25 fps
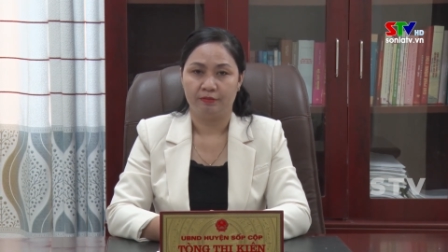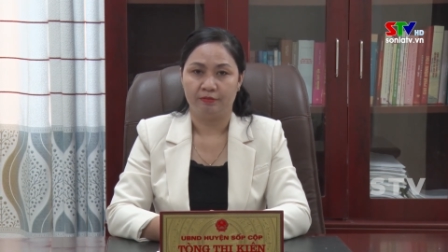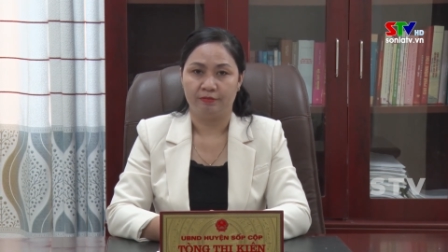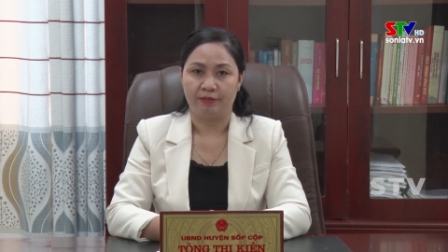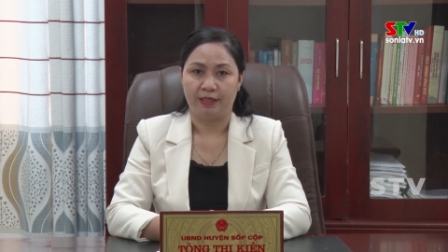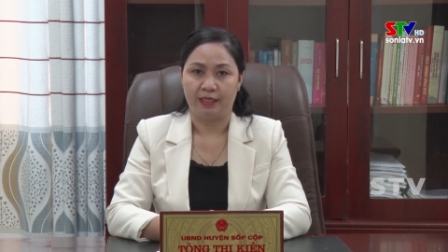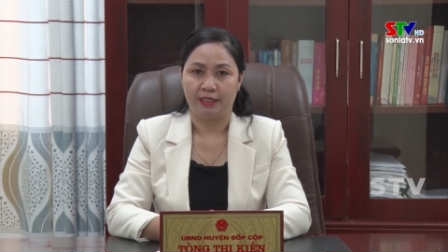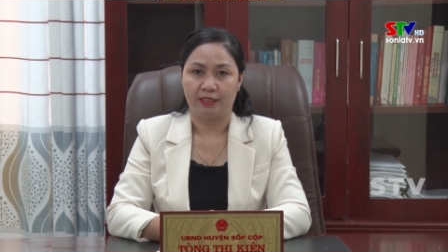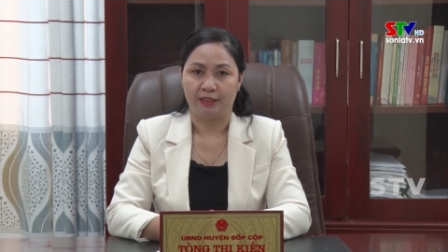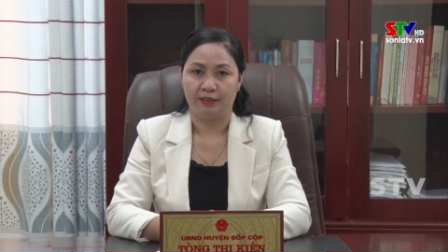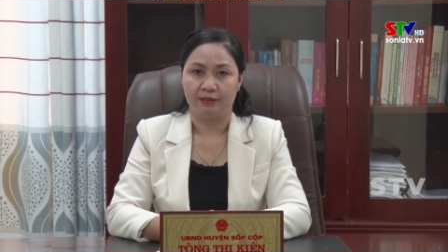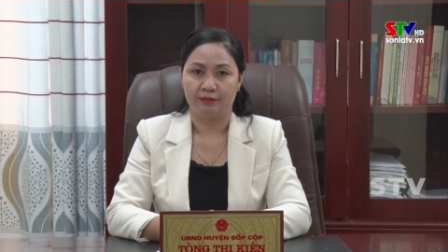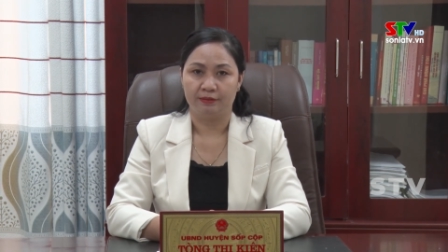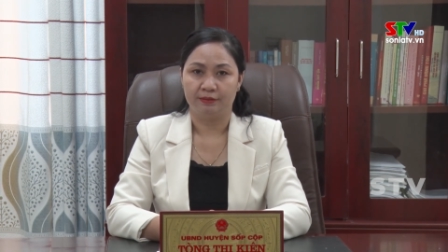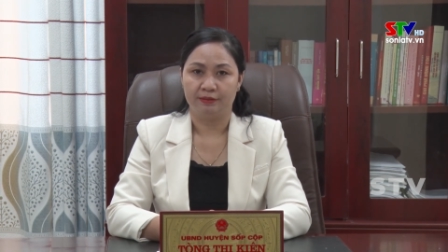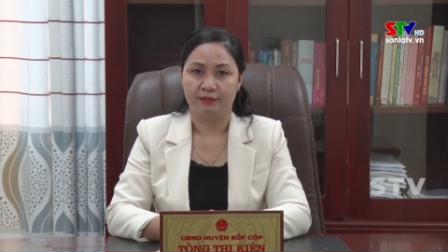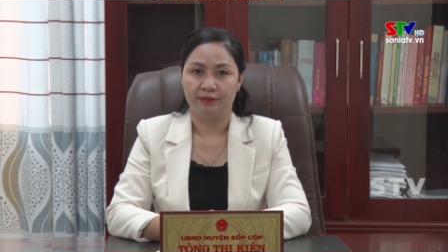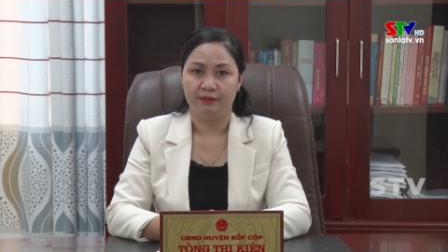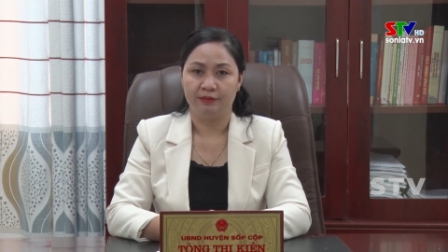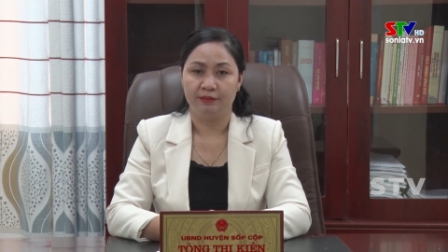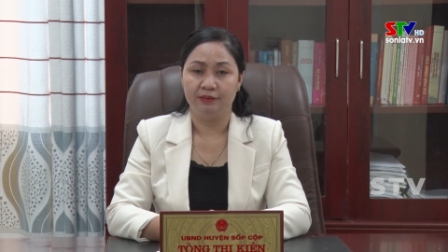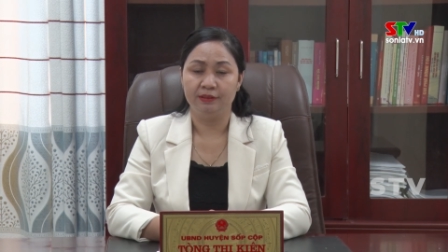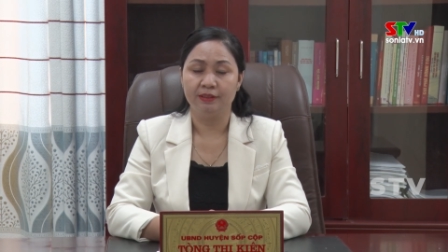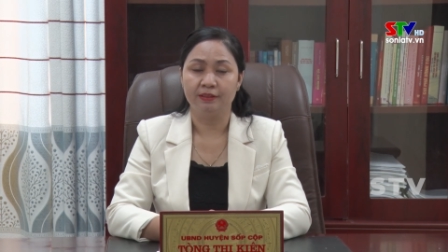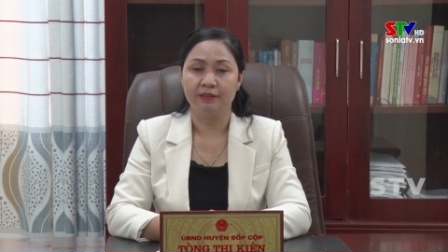và
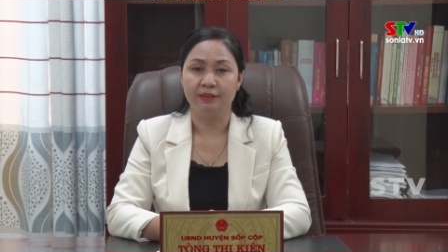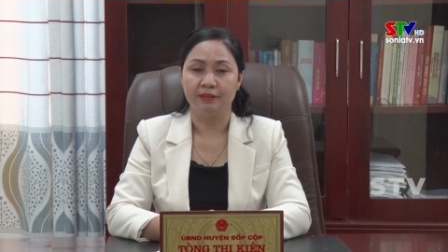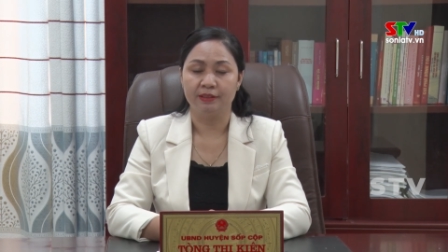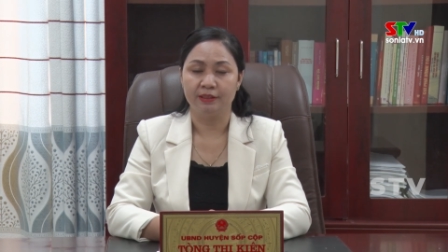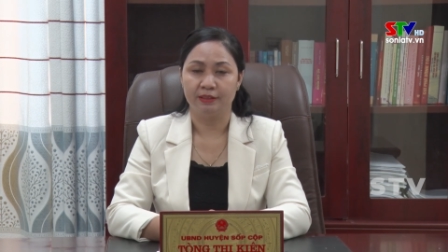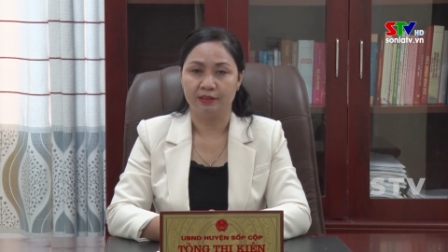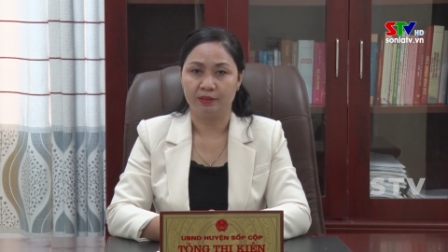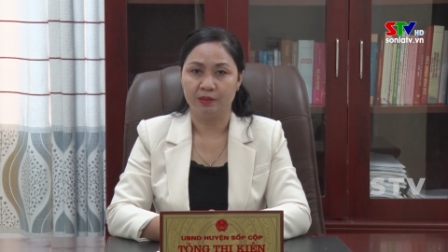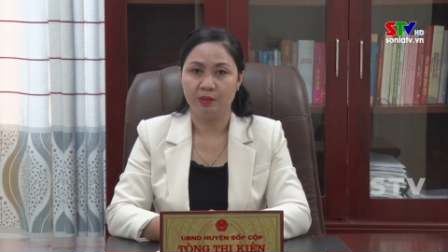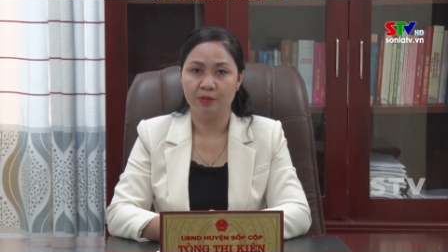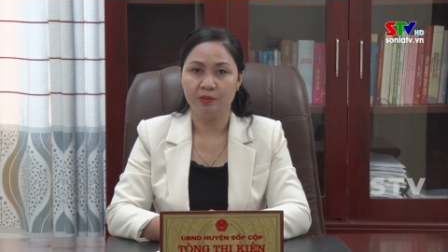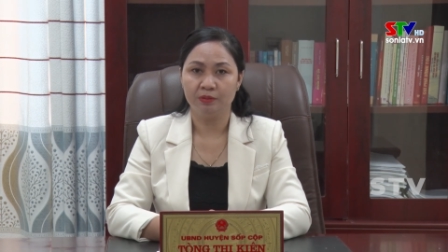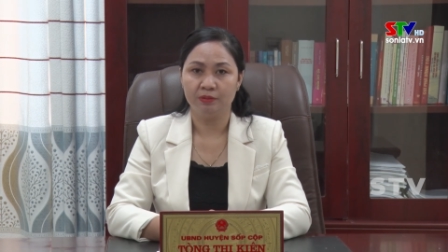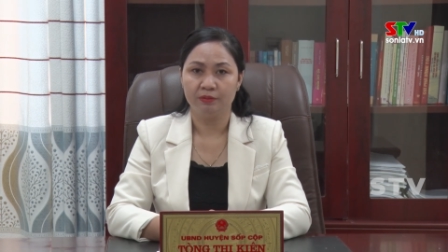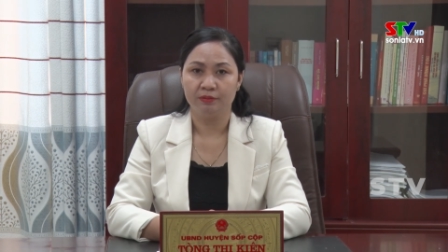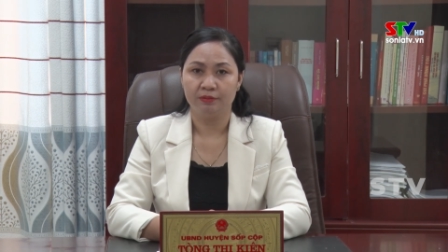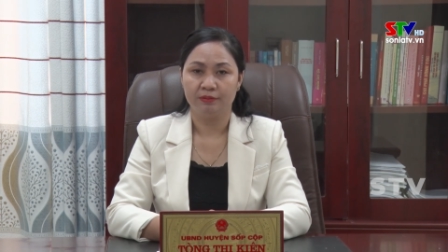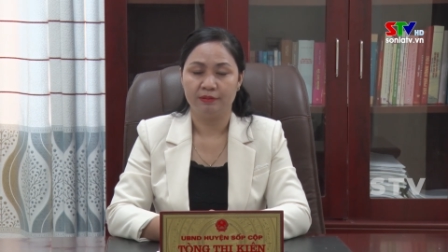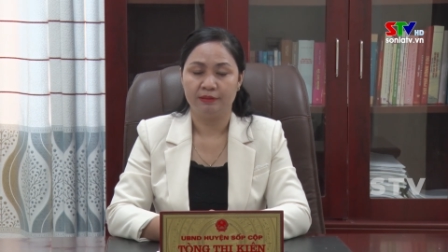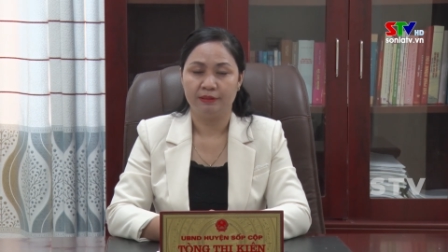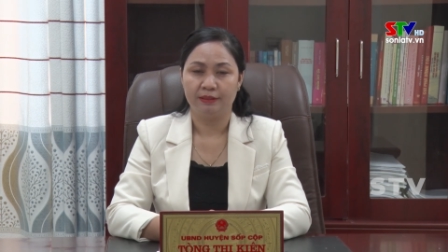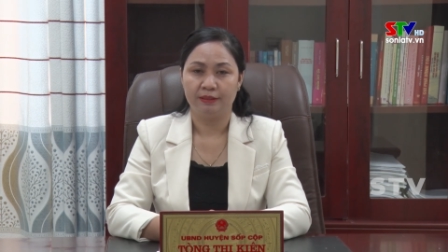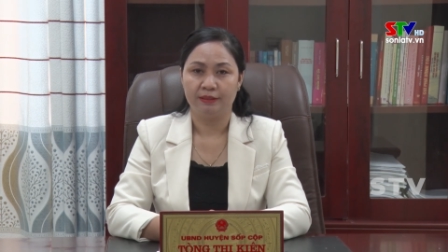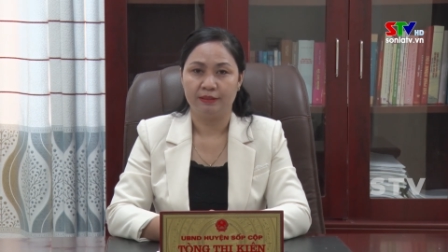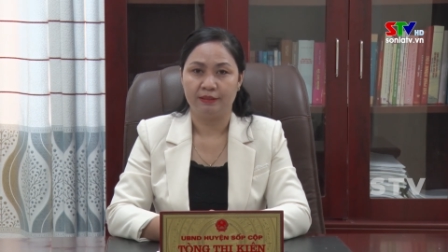nhờ thực hiện
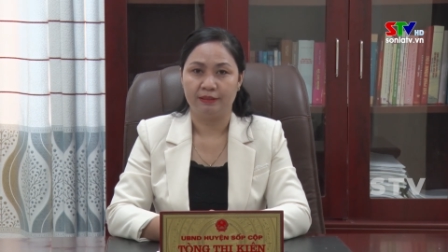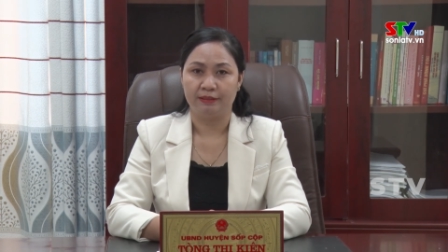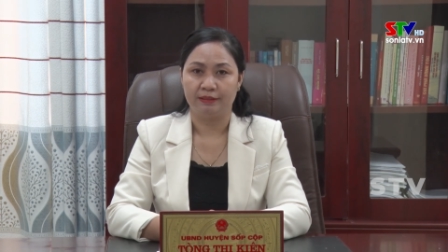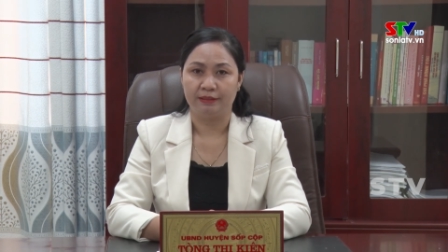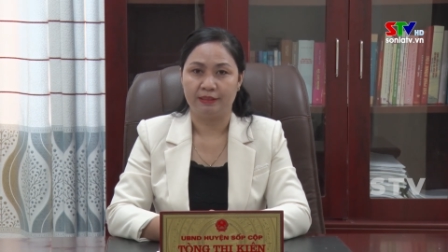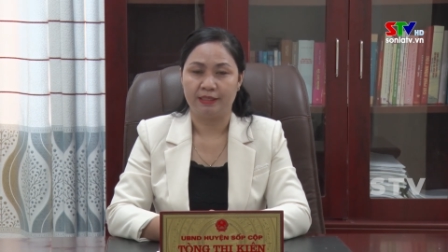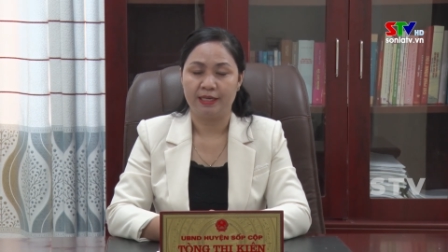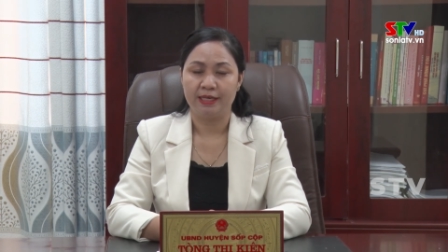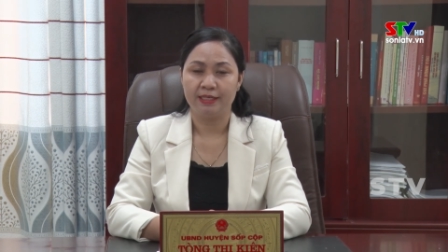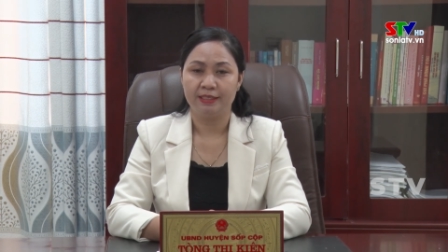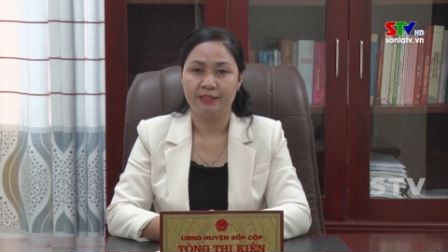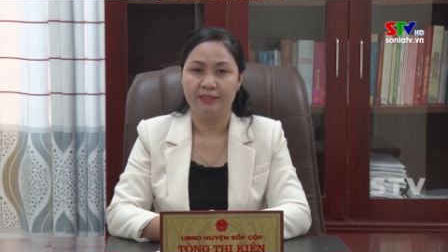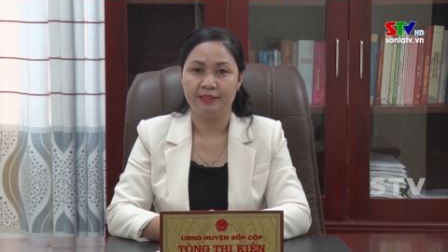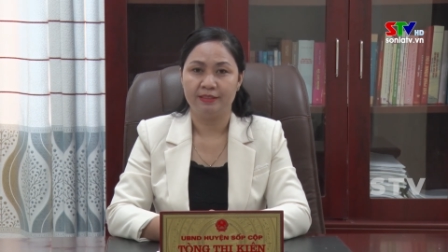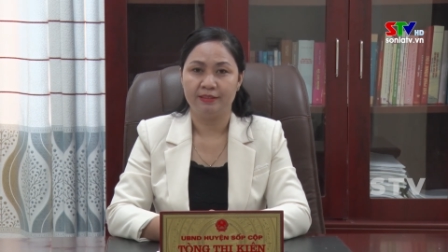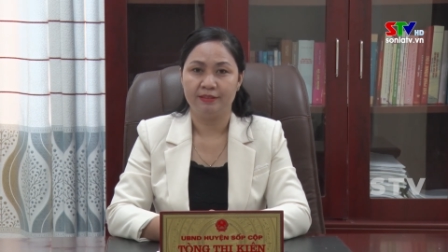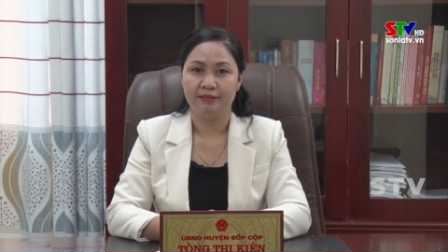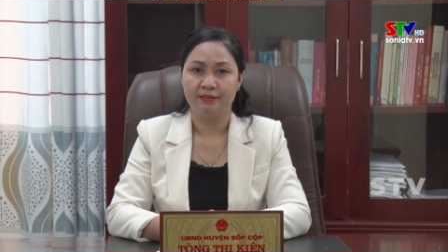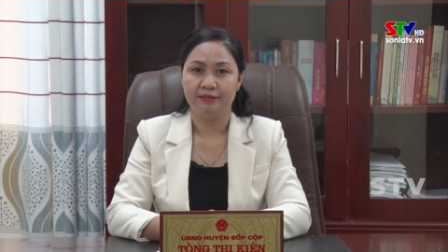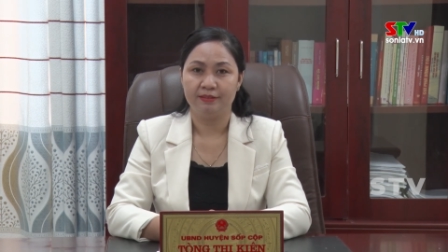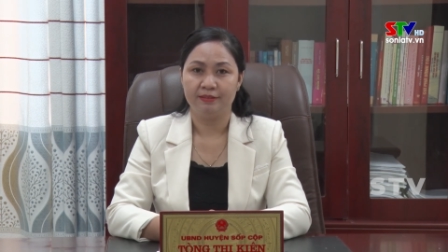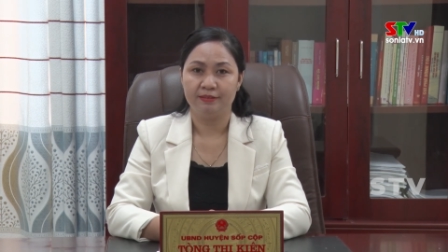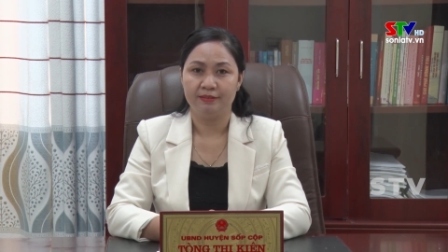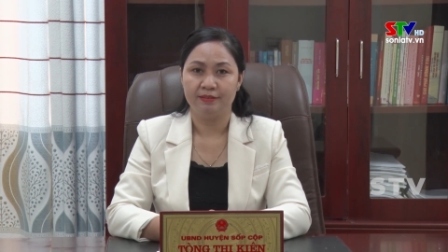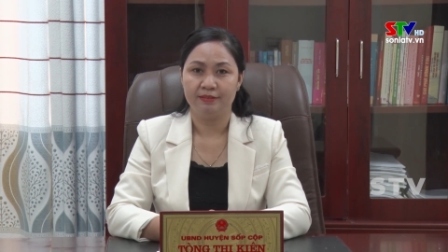tốt ờ, các
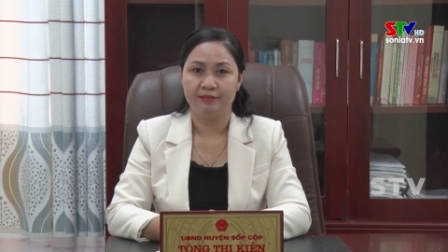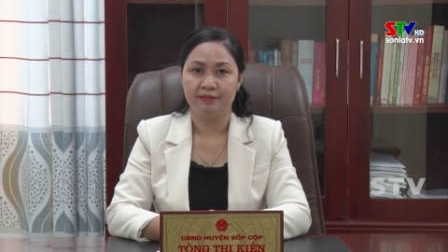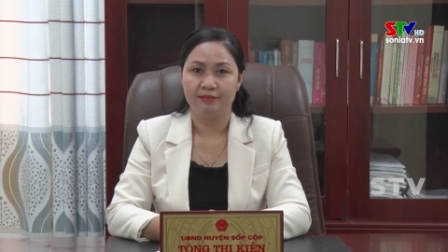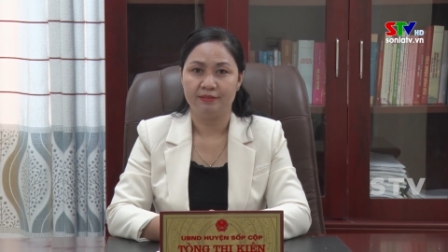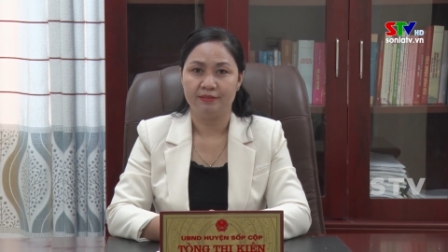cái